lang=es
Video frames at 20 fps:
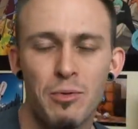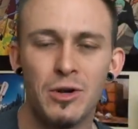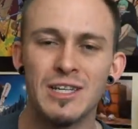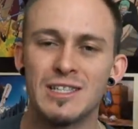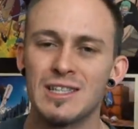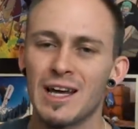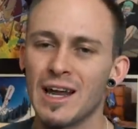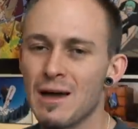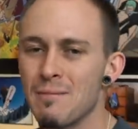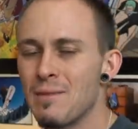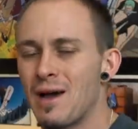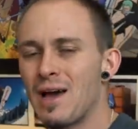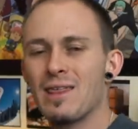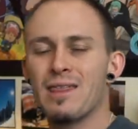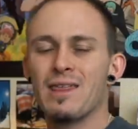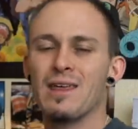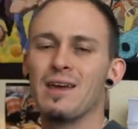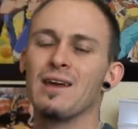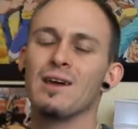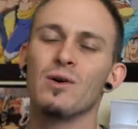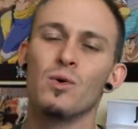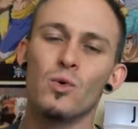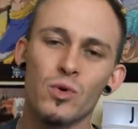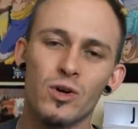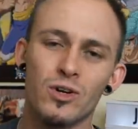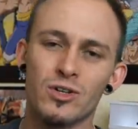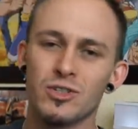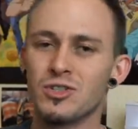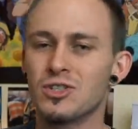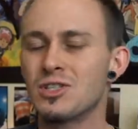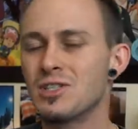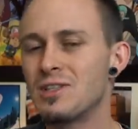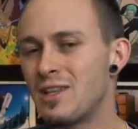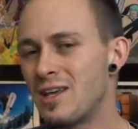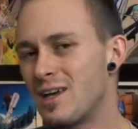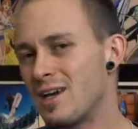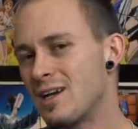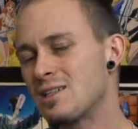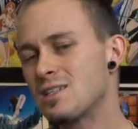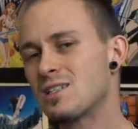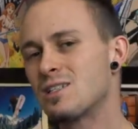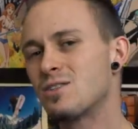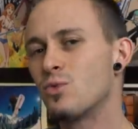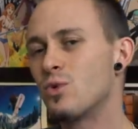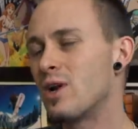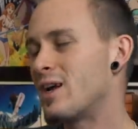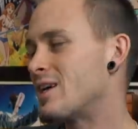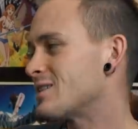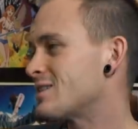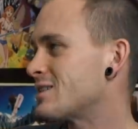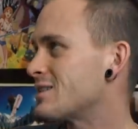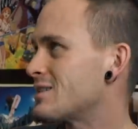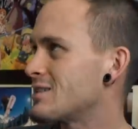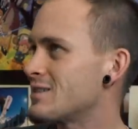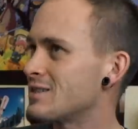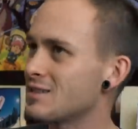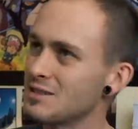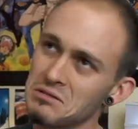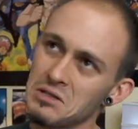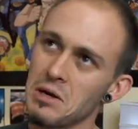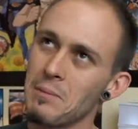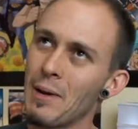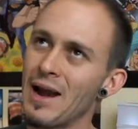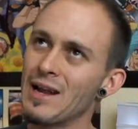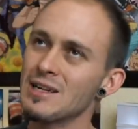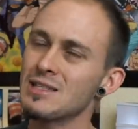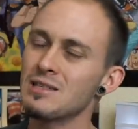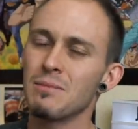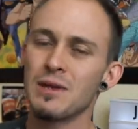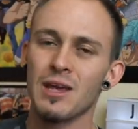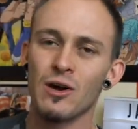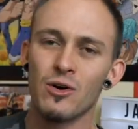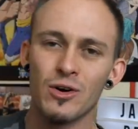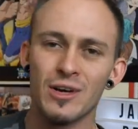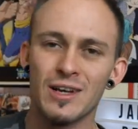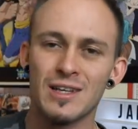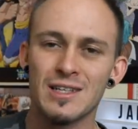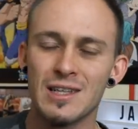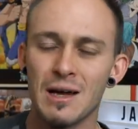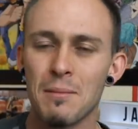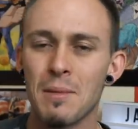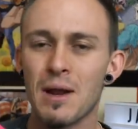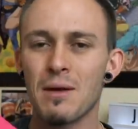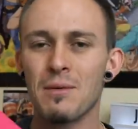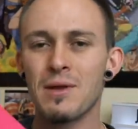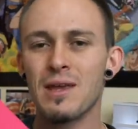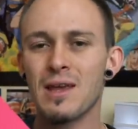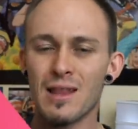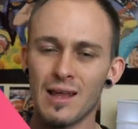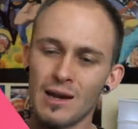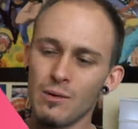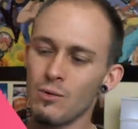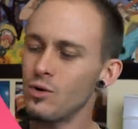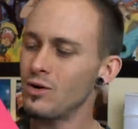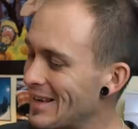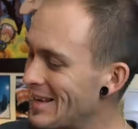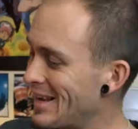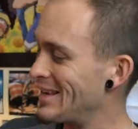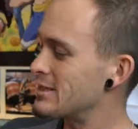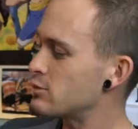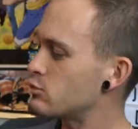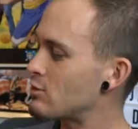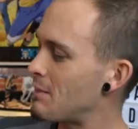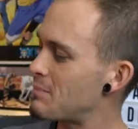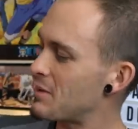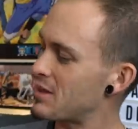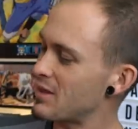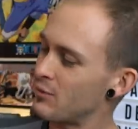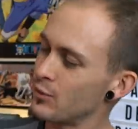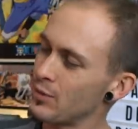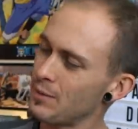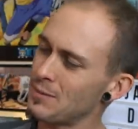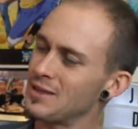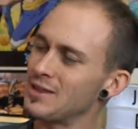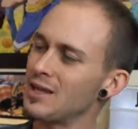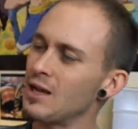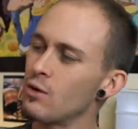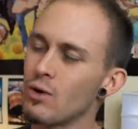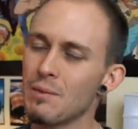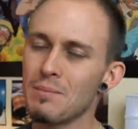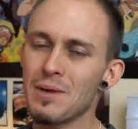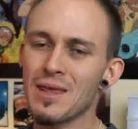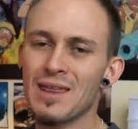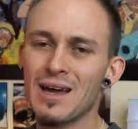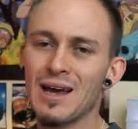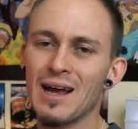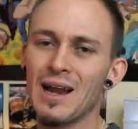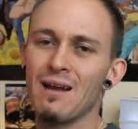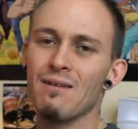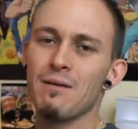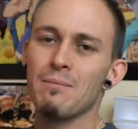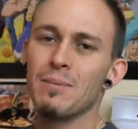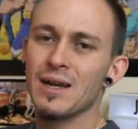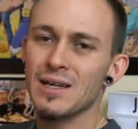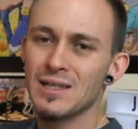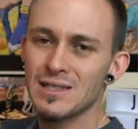por Instagram hace unos días, unas semanas, me llegó esta maravilla de libro, que es una pieza fundamental, una pieza clave para